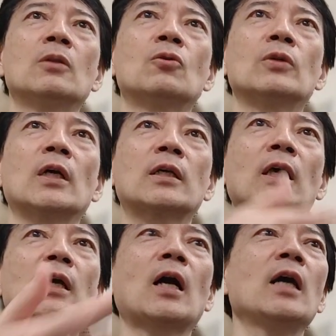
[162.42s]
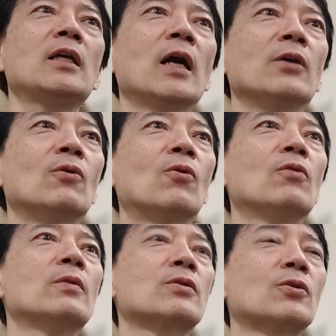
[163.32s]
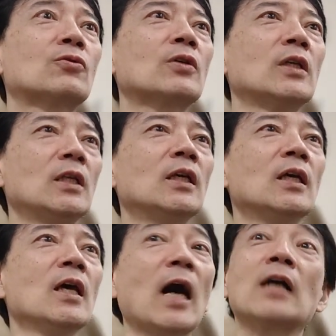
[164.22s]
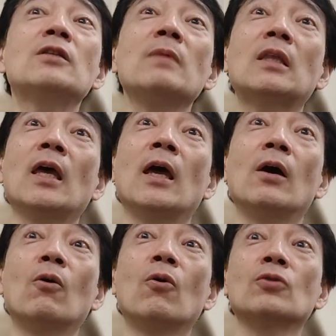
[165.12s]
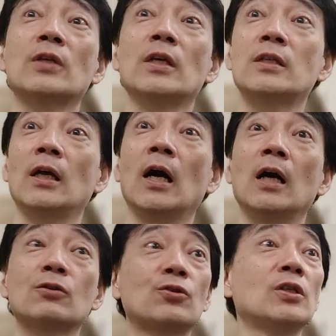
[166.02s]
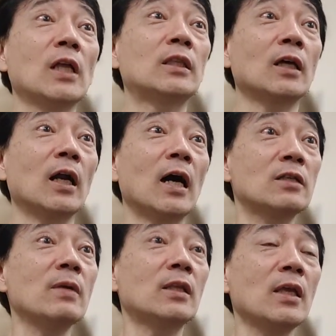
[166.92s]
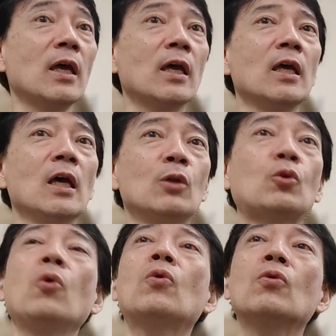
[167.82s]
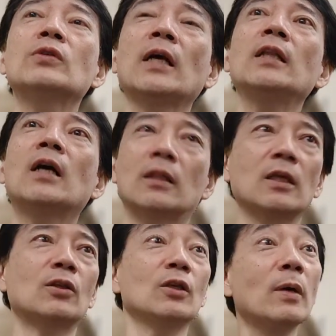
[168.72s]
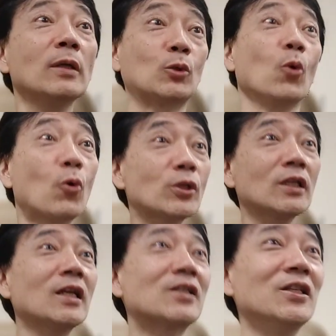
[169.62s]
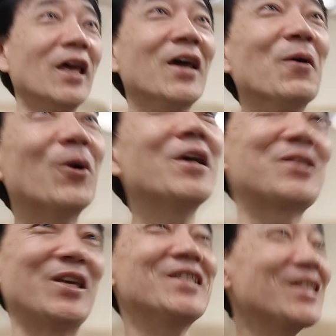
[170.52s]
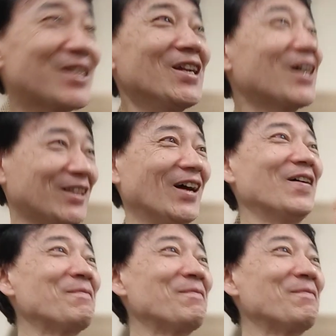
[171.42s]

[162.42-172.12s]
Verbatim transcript: どこだっけ海外を訪問する時に初めて大野先生が主治医になってから初めて同行されなかったって今まで同行してたらしいね俺全然知らなかった